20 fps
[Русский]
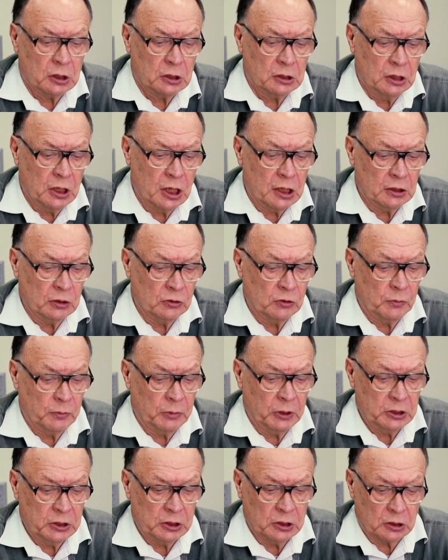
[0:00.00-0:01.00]
данного
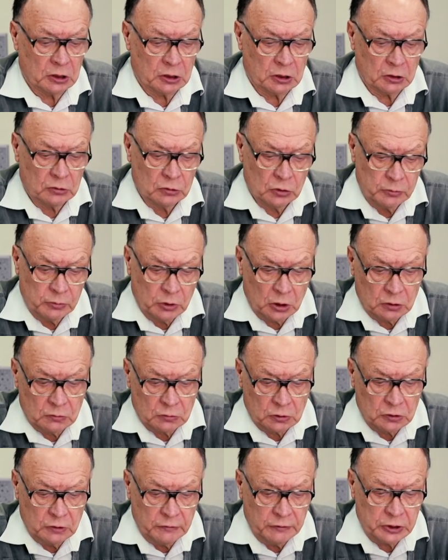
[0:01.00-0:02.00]
патента, номер
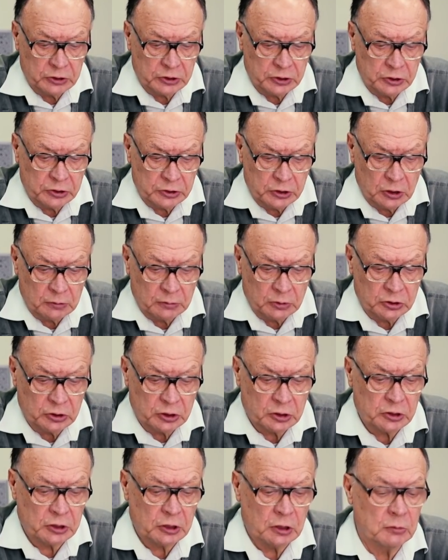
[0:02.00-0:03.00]
его
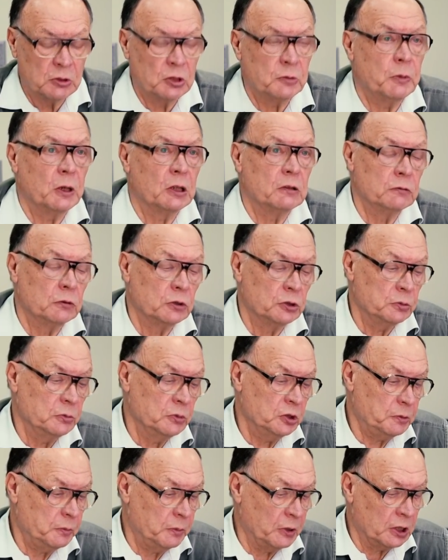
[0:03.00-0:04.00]

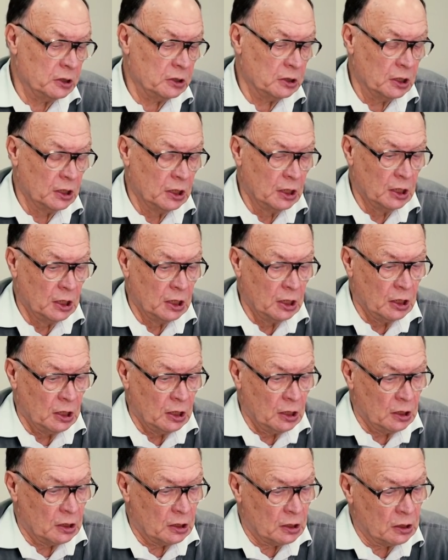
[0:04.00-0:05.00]
270-75-85,
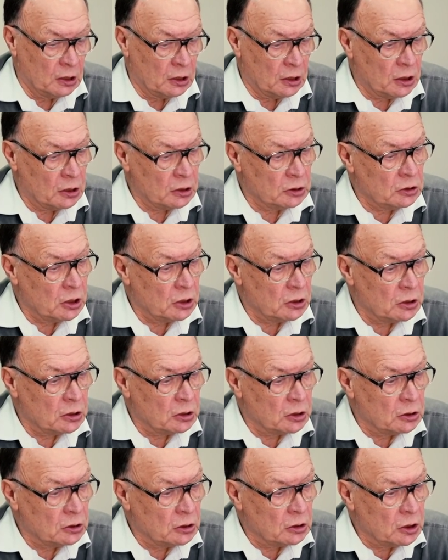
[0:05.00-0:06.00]
а,
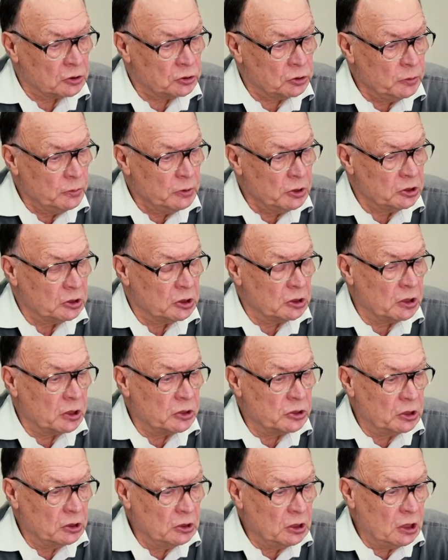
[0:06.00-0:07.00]
а, особенность
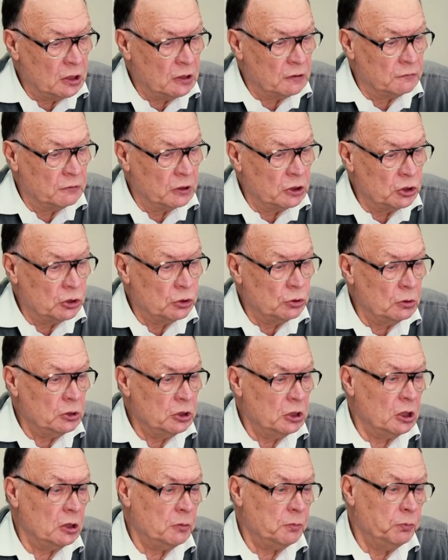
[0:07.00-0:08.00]
отражена в
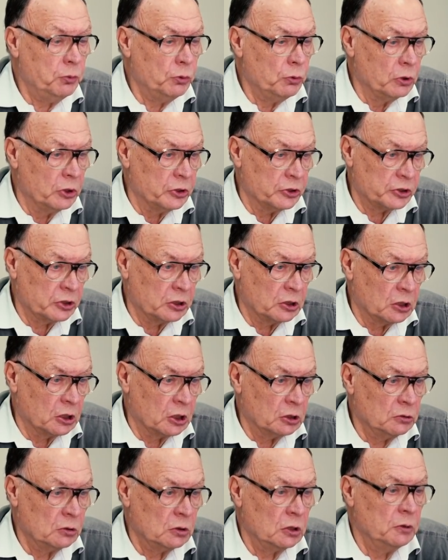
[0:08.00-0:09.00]
отчете о поиске,
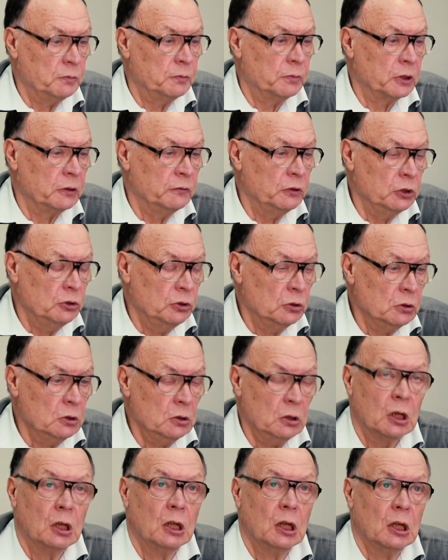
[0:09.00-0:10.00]
который
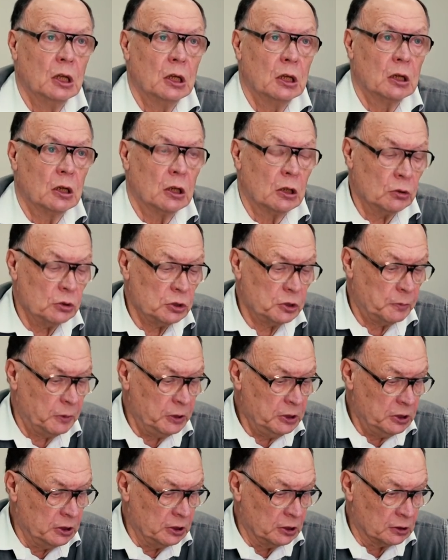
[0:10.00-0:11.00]
проведен
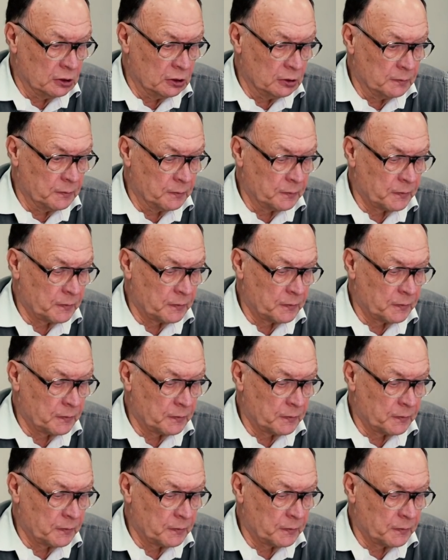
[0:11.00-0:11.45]
Роспатентом.